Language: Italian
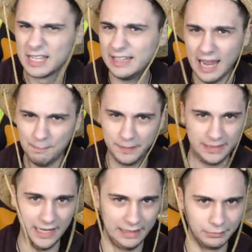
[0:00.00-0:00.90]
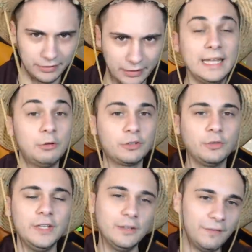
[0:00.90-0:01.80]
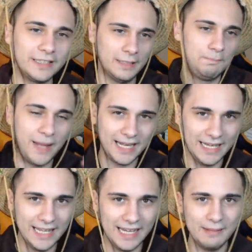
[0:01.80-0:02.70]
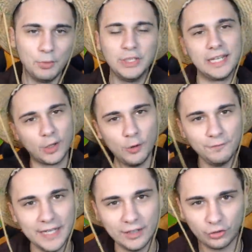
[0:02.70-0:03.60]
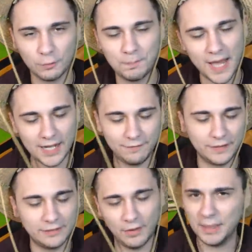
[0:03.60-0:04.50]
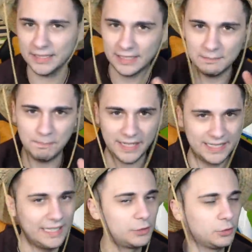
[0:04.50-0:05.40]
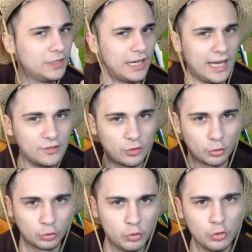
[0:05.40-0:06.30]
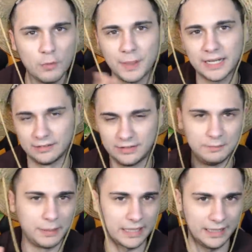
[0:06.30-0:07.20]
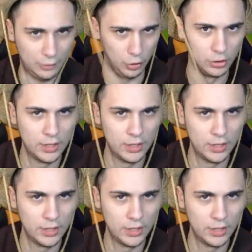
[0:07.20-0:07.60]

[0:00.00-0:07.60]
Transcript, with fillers: della Epic Games. In questo video infatti parleremo di conviene shoppare effettivamente il pacchetto del Ranger Oscuro perché sì, perché no.